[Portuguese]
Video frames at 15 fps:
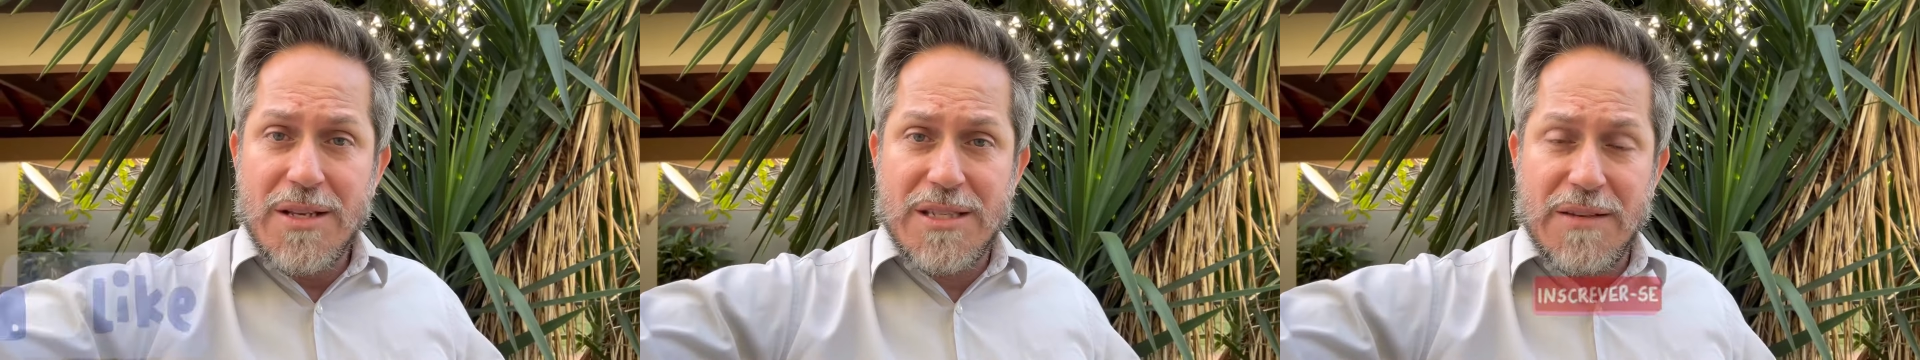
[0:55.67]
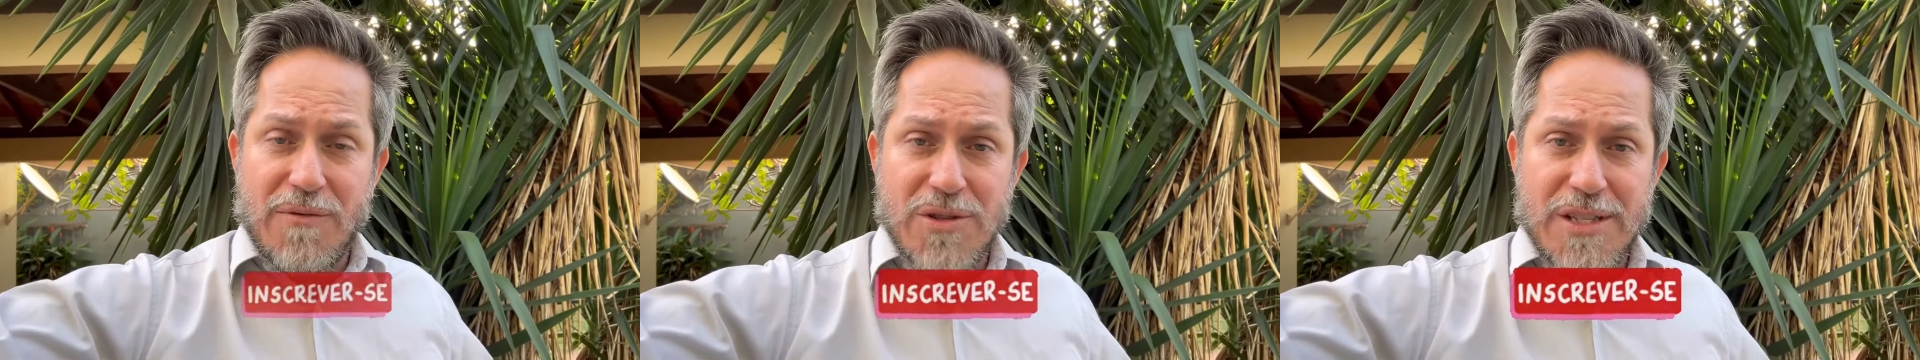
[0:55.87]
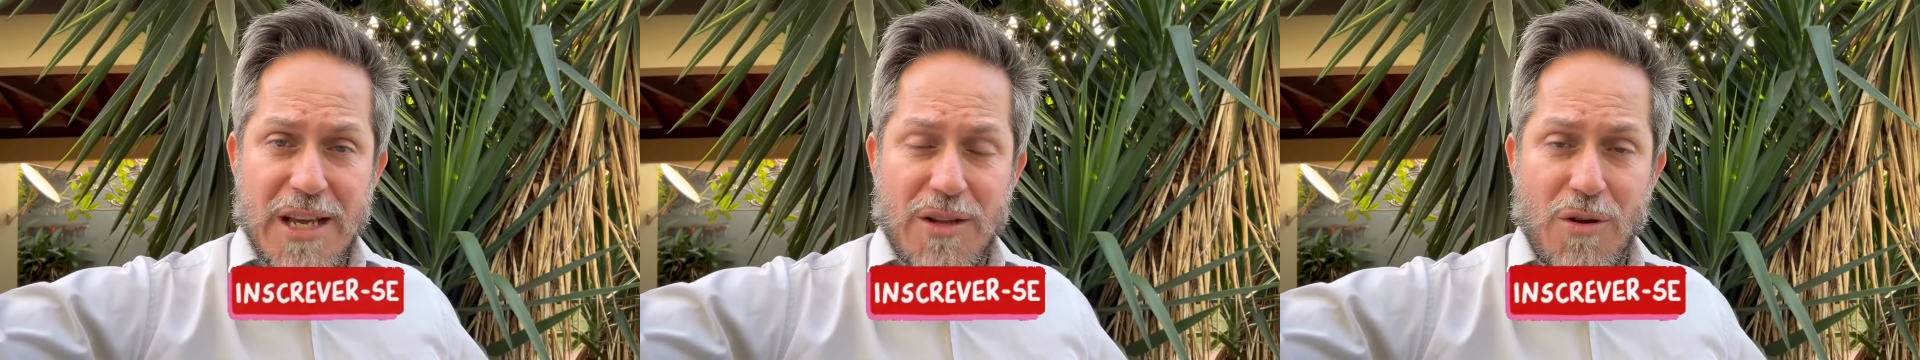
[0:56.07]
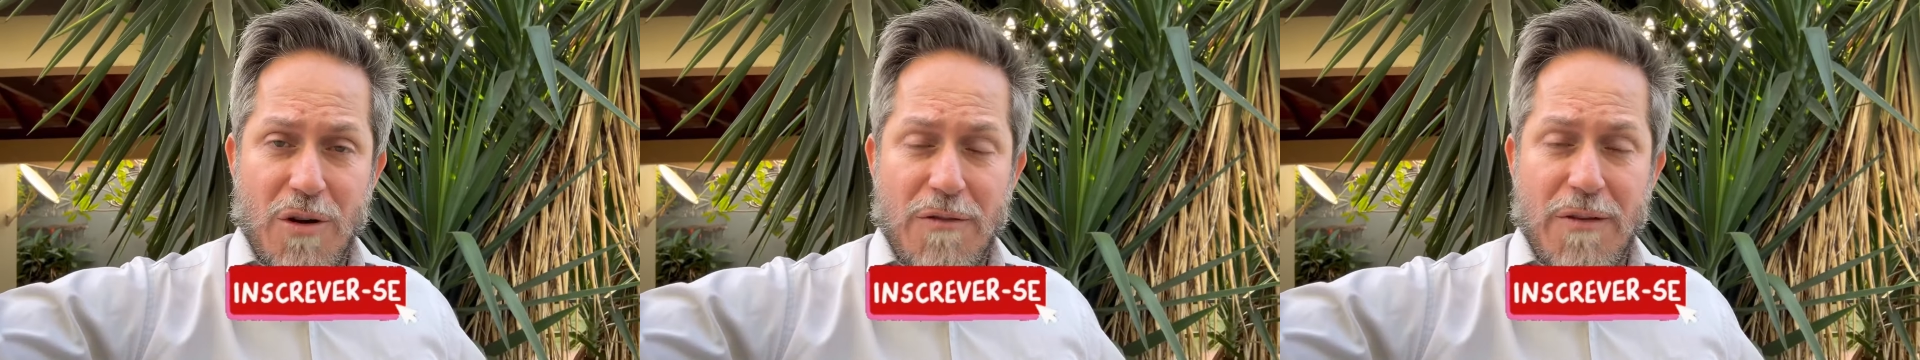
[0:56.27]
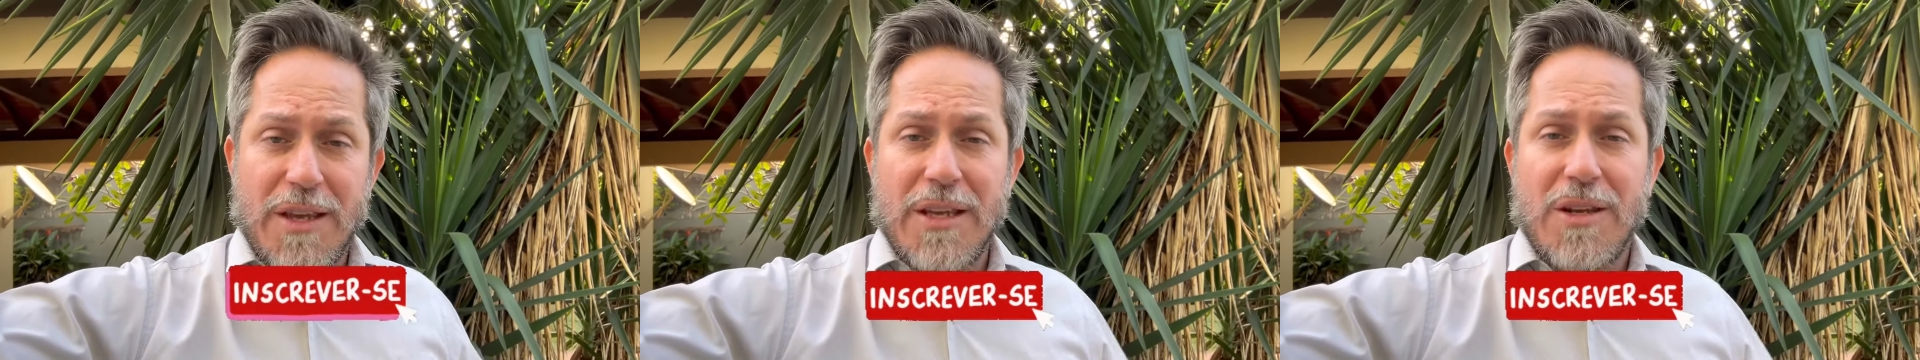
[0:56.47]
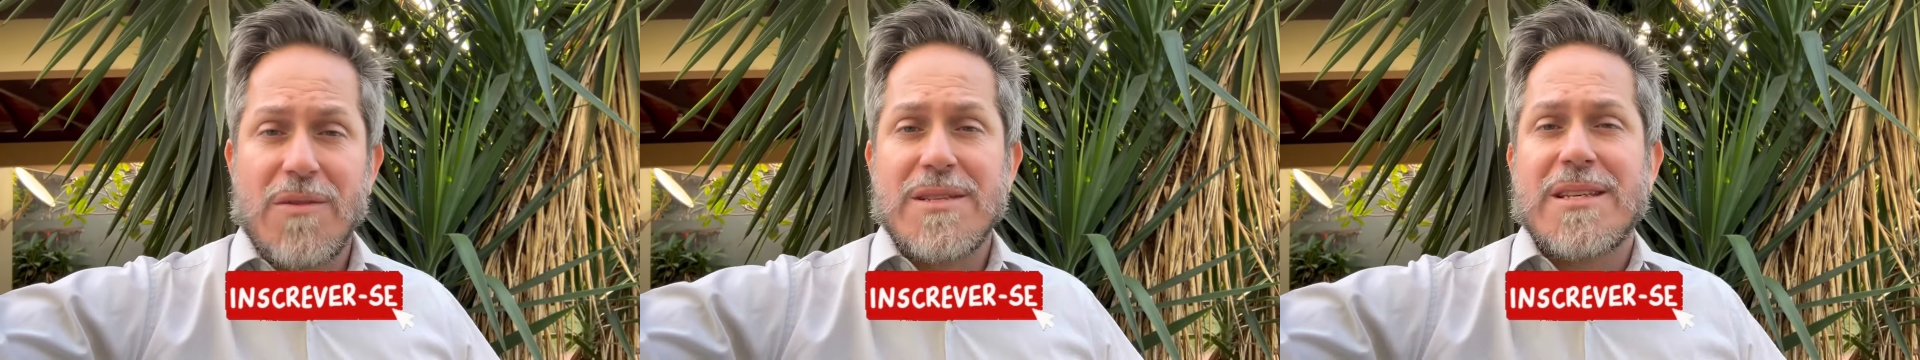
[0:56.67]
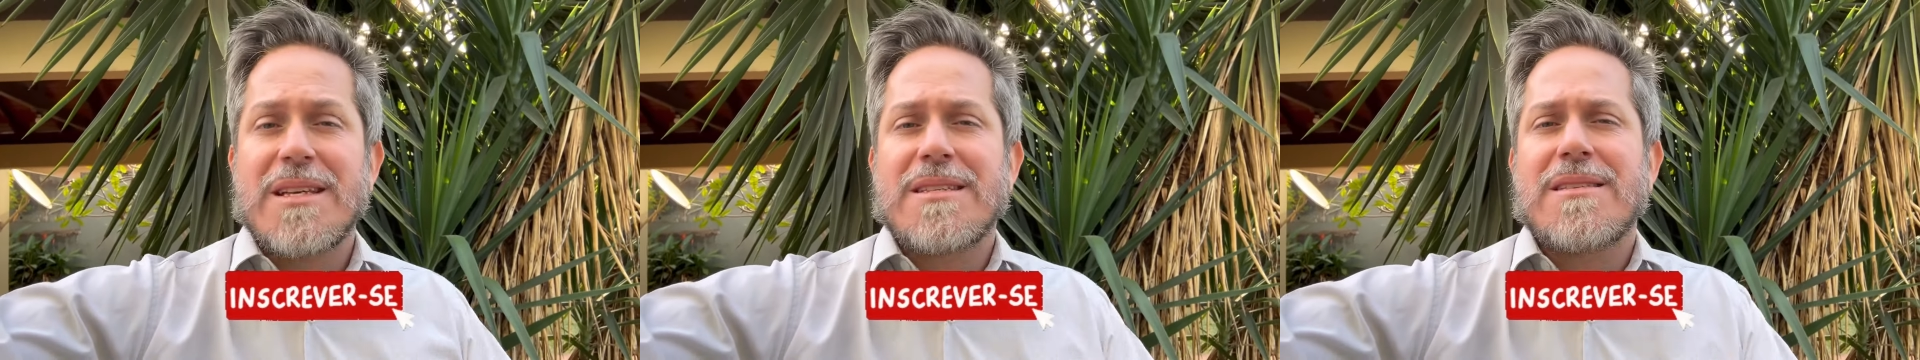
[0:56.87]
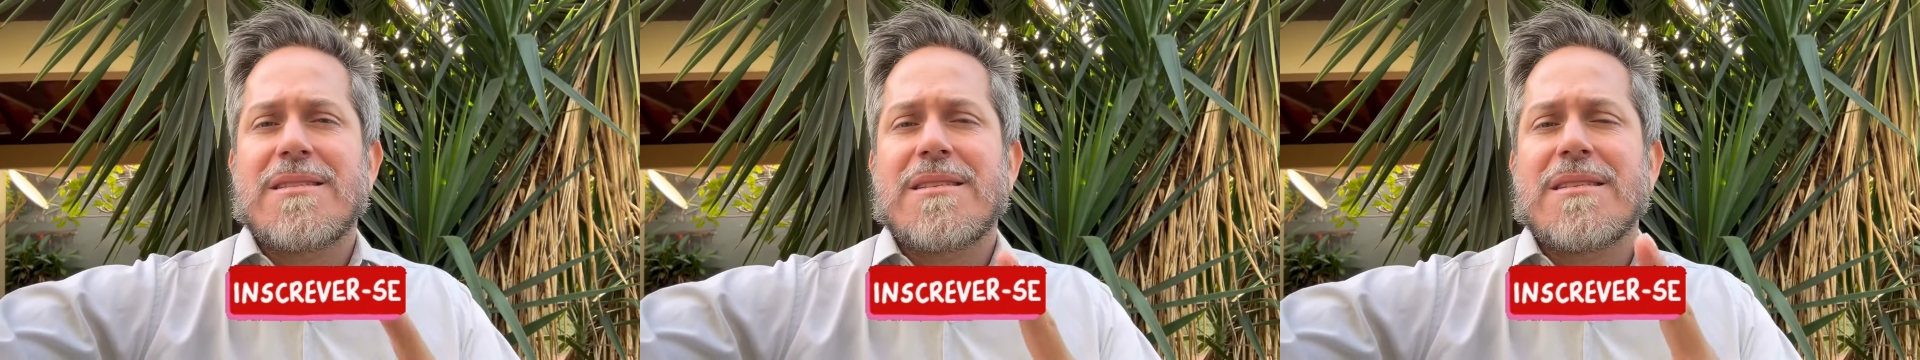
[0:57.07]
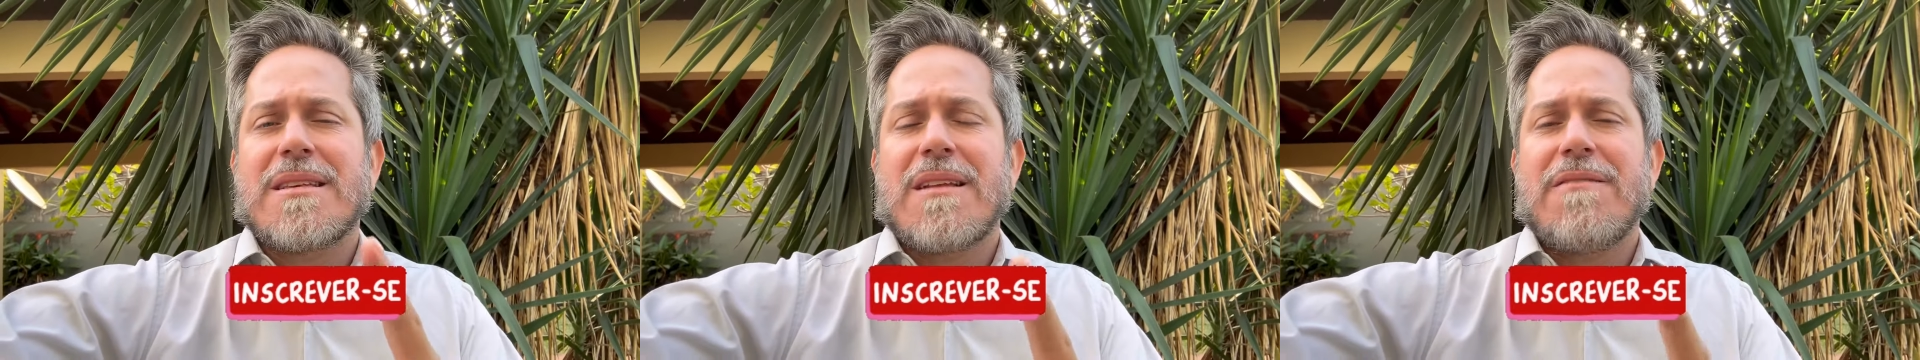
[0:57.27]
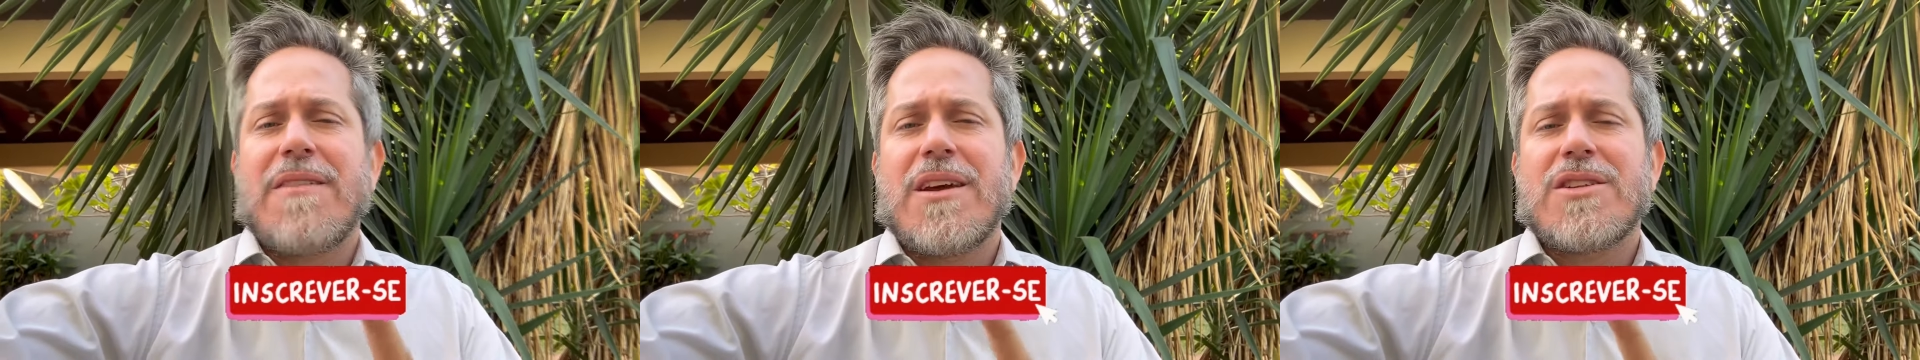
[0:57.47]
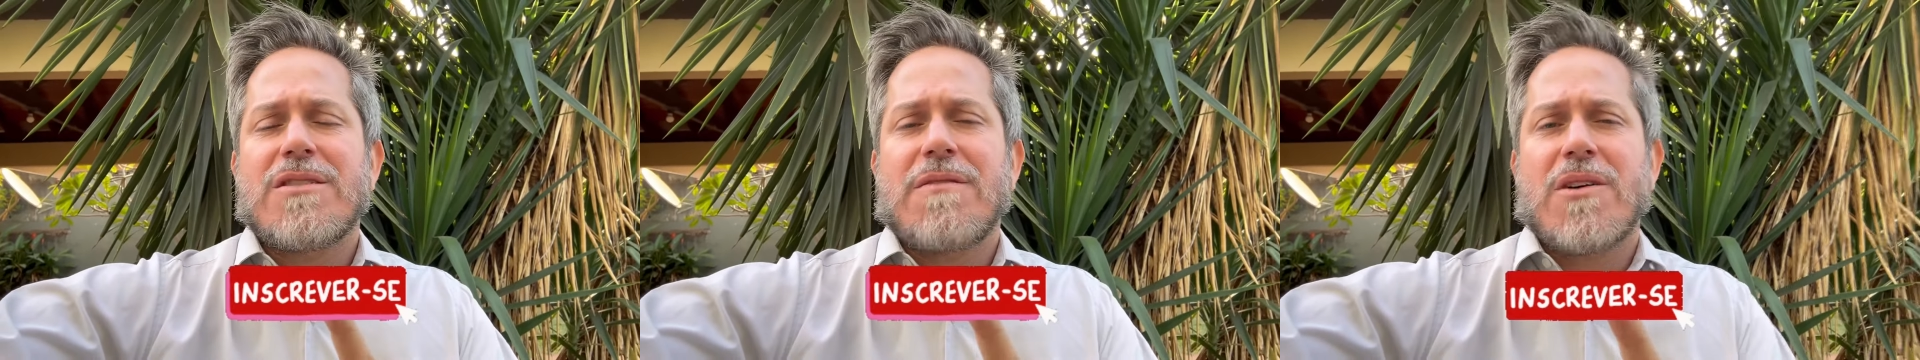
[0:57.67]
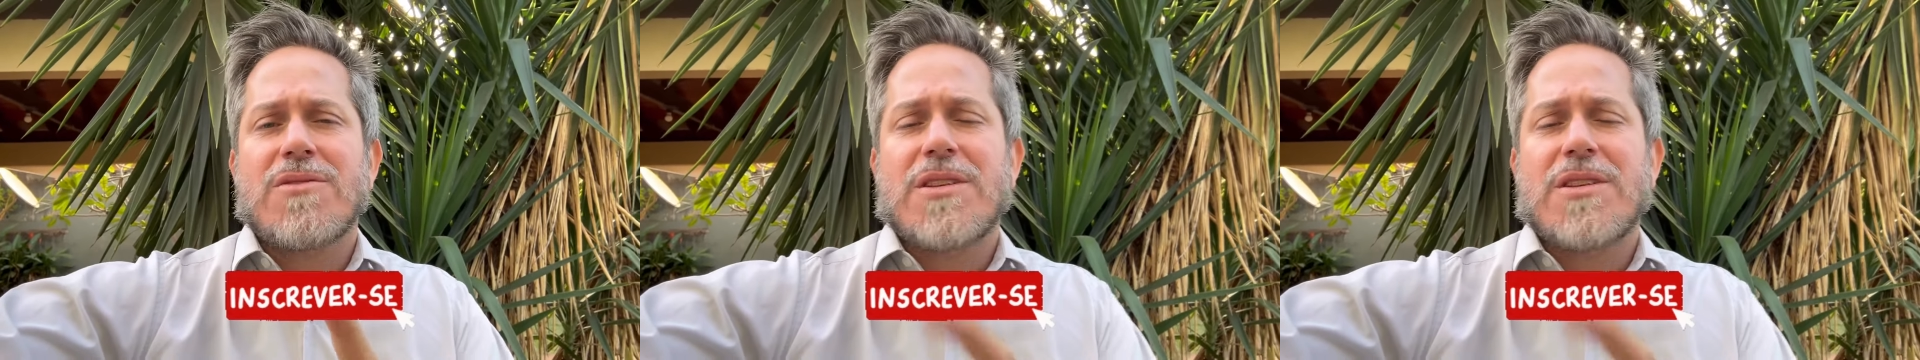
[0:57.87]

E se você é novo aqui, não esqueça de se inscrever e ativar